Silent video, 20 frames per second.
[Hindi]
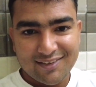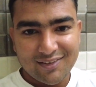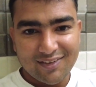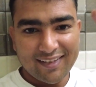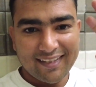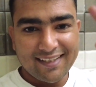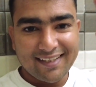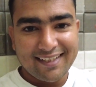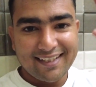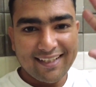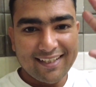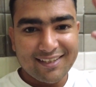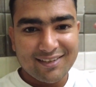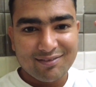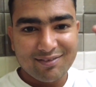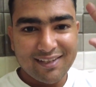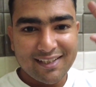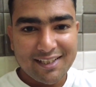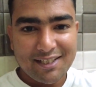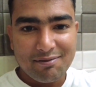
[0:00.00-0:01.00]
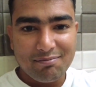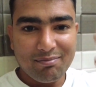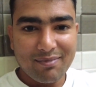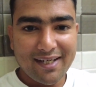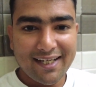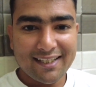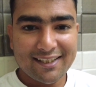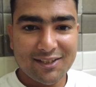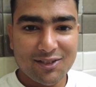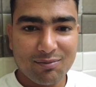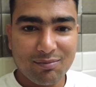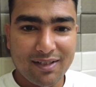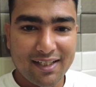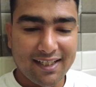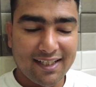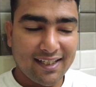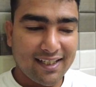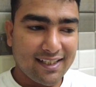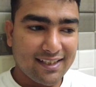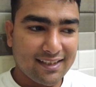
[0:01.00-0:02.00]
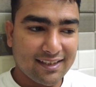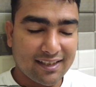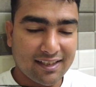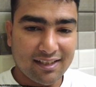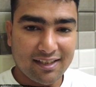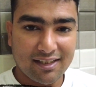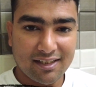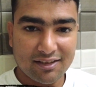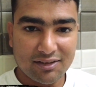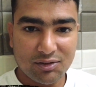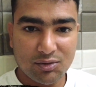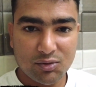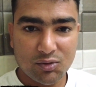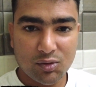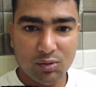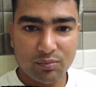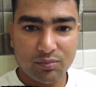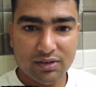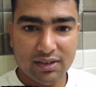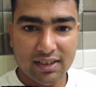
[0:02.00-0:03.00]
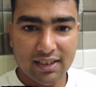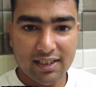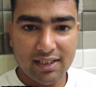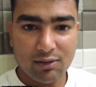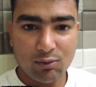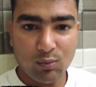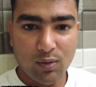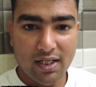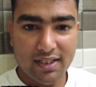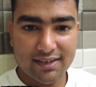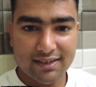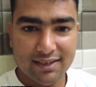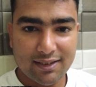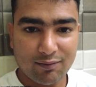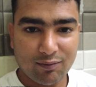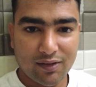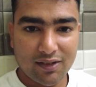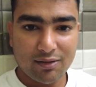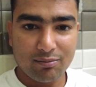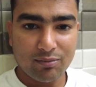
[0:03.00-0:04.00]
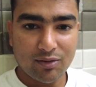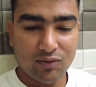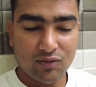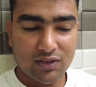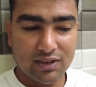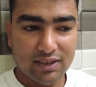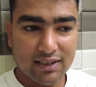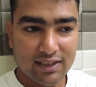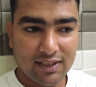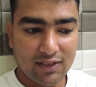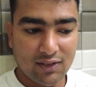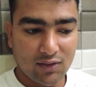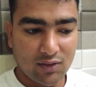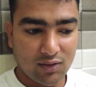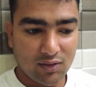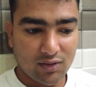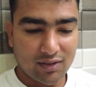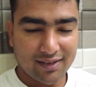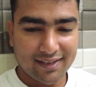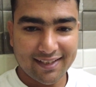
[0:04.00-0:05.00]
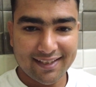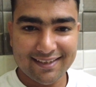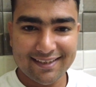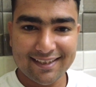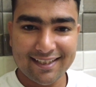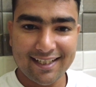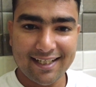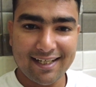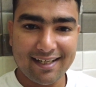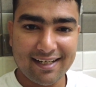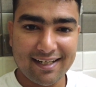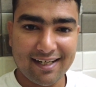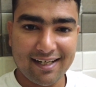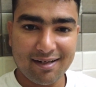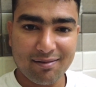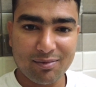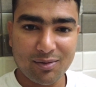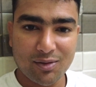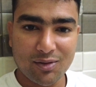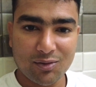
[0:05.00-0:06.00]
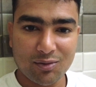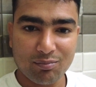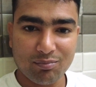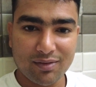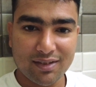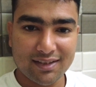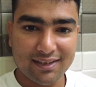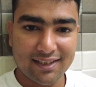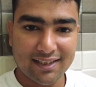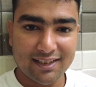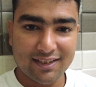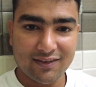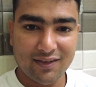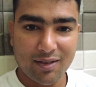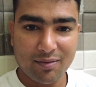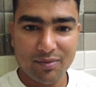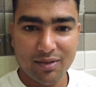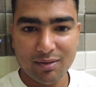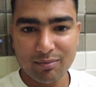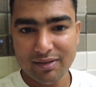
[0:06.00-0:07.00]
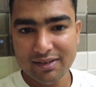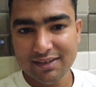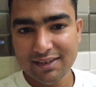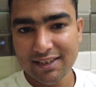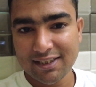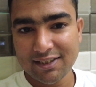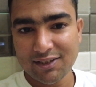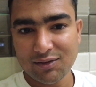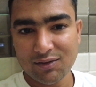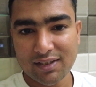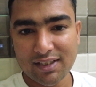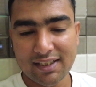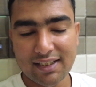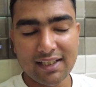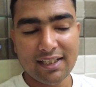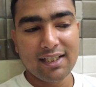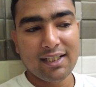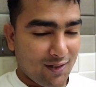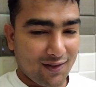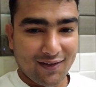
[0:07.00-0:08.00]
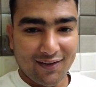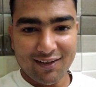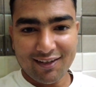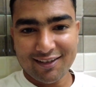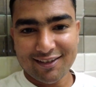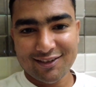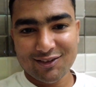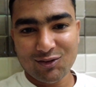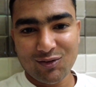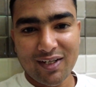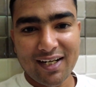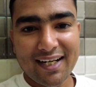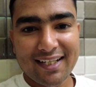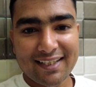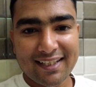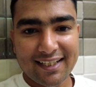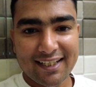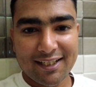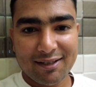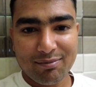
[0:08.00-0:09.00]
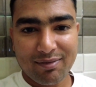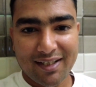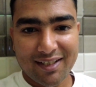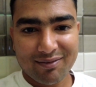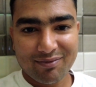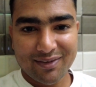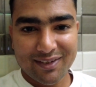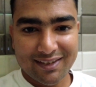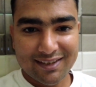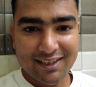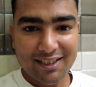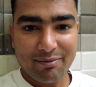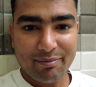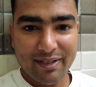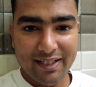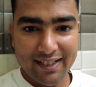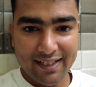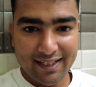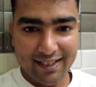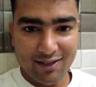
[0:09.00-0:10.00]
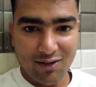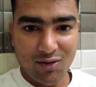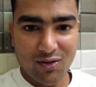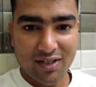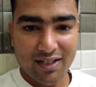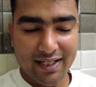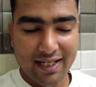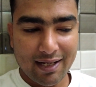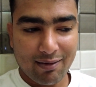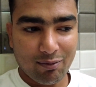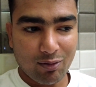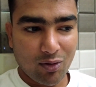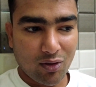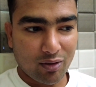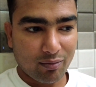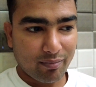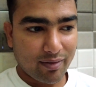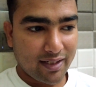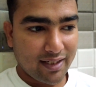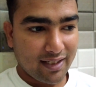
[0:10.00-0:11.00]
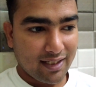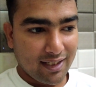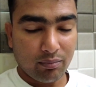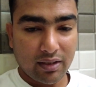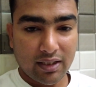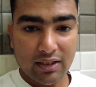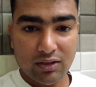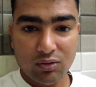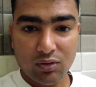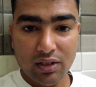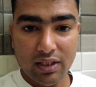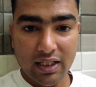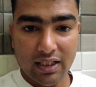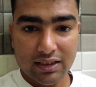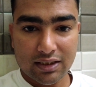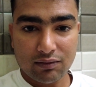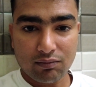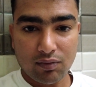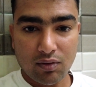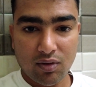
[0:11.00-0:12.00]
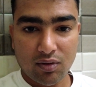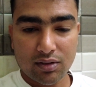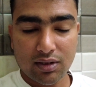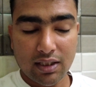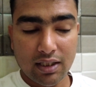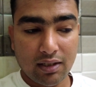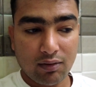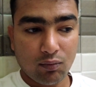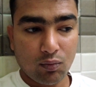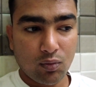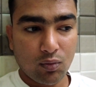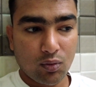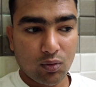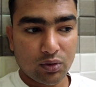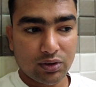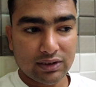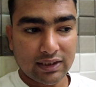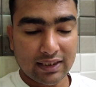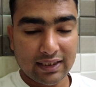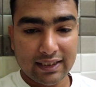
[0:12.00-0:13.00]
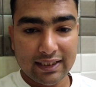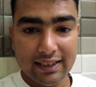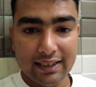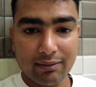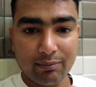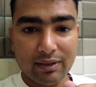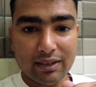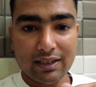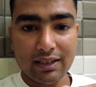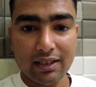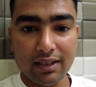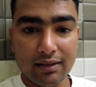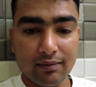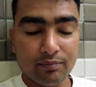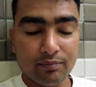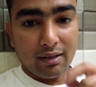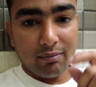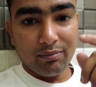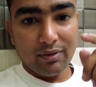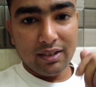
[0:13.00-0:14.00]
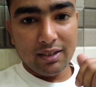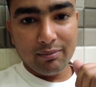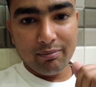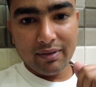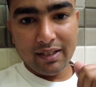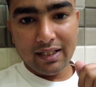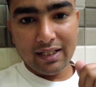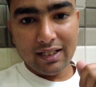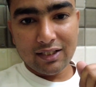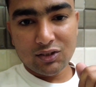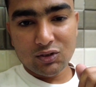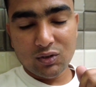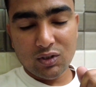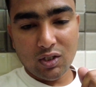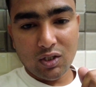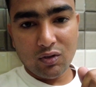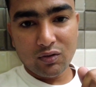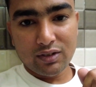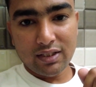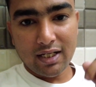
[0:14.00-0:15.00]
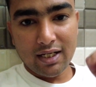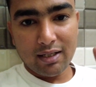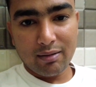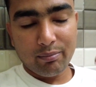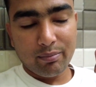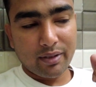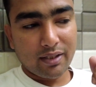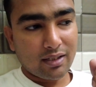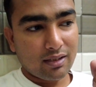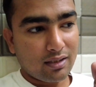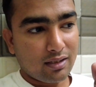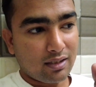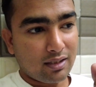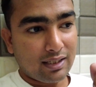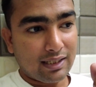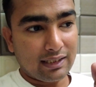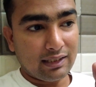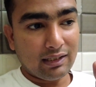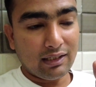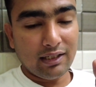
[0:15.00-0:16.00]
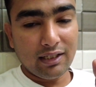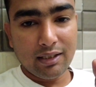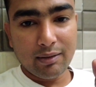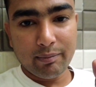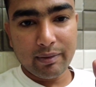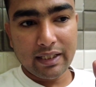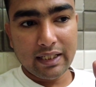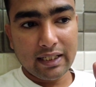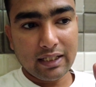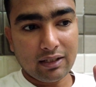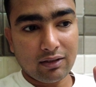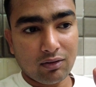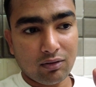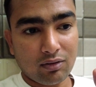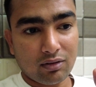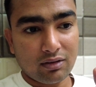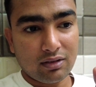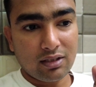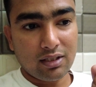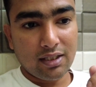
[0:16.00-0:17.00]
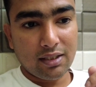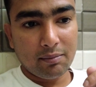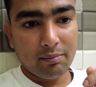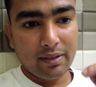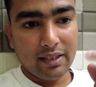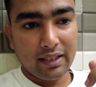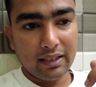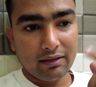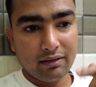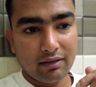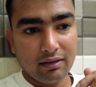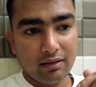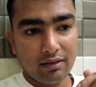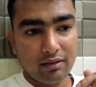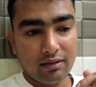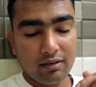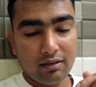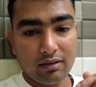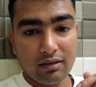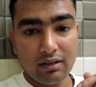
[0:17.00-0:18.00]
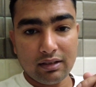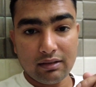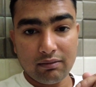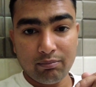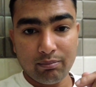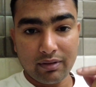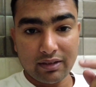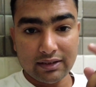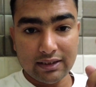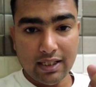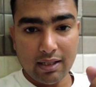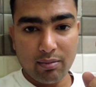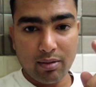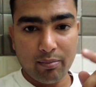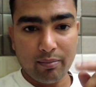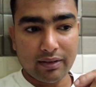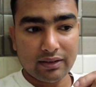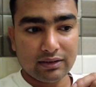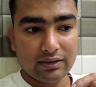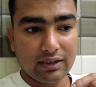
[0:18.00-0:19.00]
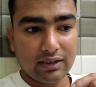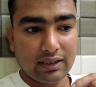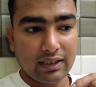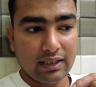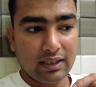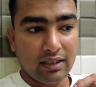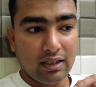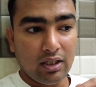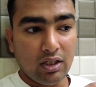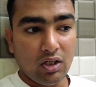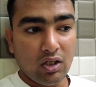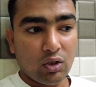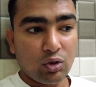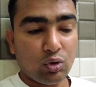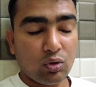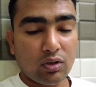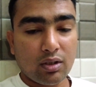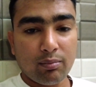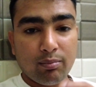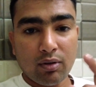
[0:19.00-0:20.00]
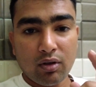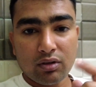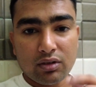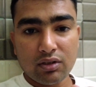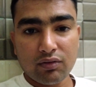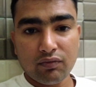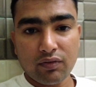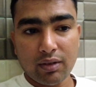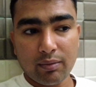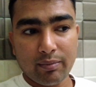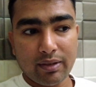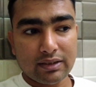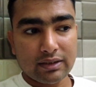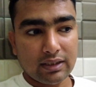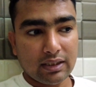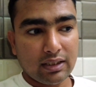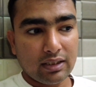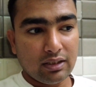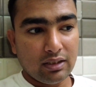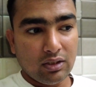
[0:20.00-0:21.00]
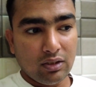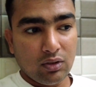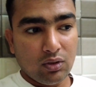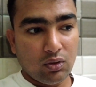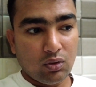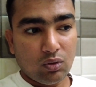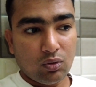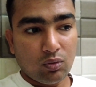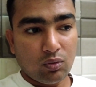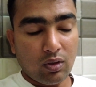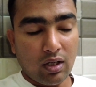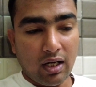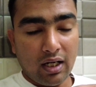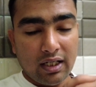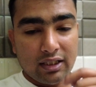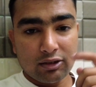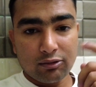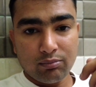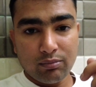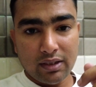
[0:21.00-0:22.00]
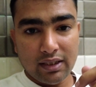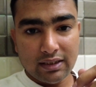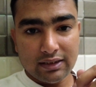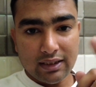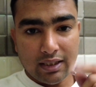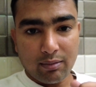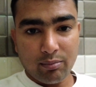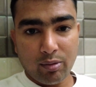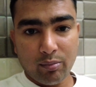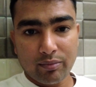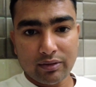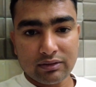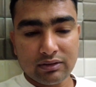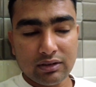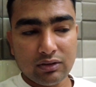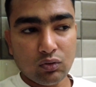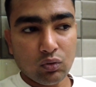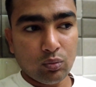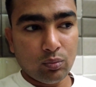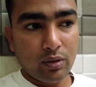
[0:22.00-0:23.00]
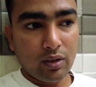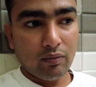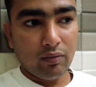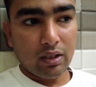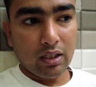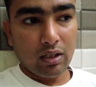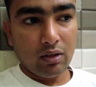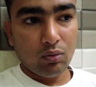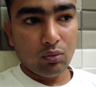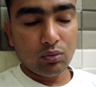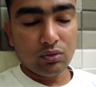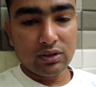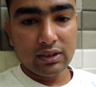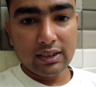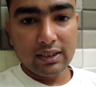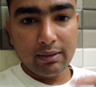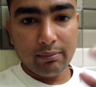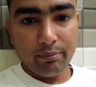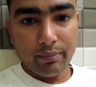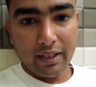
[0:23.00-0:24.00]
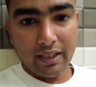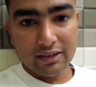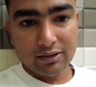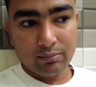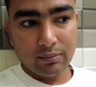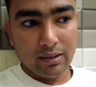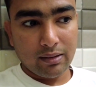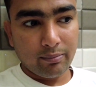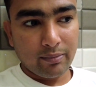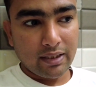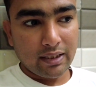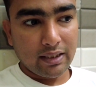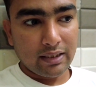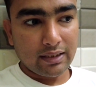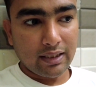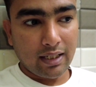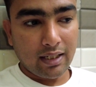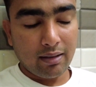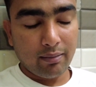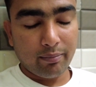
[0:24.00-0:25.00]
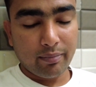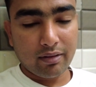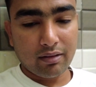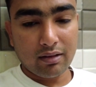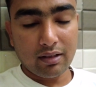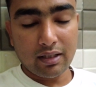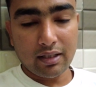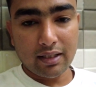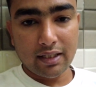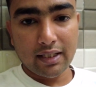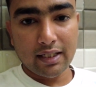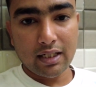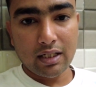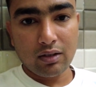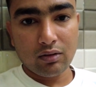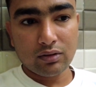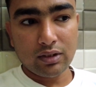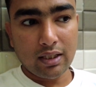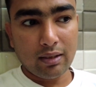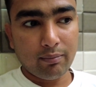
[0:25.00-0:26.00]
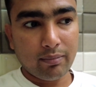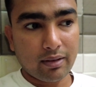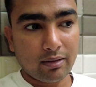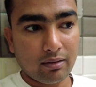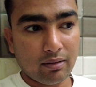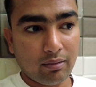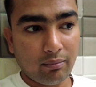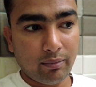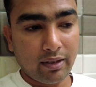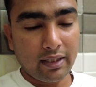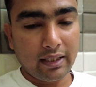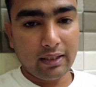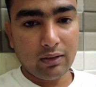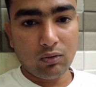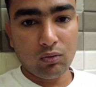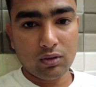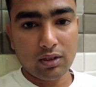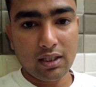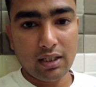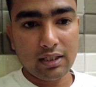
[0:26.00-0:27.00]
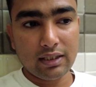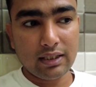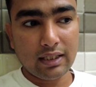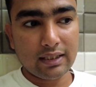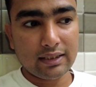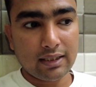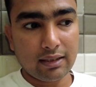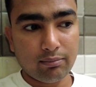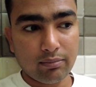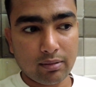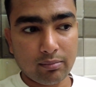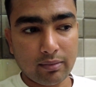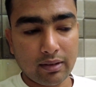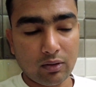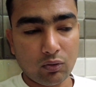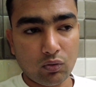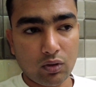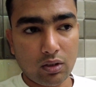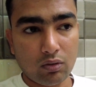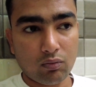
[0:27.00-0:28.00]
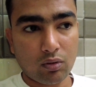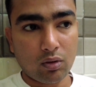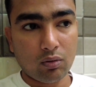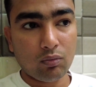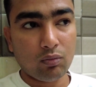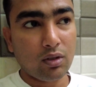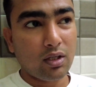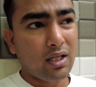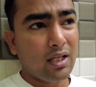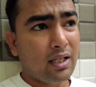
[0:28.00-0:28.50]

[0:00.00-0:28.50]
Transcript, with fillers: सो है गाइस वेलकम बैक टू माय यूट्यूब चैनल वॉच द वर्ल्ड ब्यूटी और कैसे हैं आप लोग उम्मीद करता हूँ आप सब अच्छे ही होंगे और स्वागत है एक बार फिर से मेरे एक और नए ब्लॉग में मेरा जो लास्ट ब्लॉग था वो चंडीगढ़ में था अभी मैं आ चुका हूँ यहाँ पर uh, दिल्ली में और दिल्ली में एक uh, जामा मस्जिद है जो कि बहुत ही फेमस है तो आज मैं जामा मस्जिद घूमने वाला हूँ उसी के पास में मैं यहाँ पर रह रहा हूँ यहाँ पर मैंने एक होटल लिया जहाँ पर मैं रुका हुआ हूँ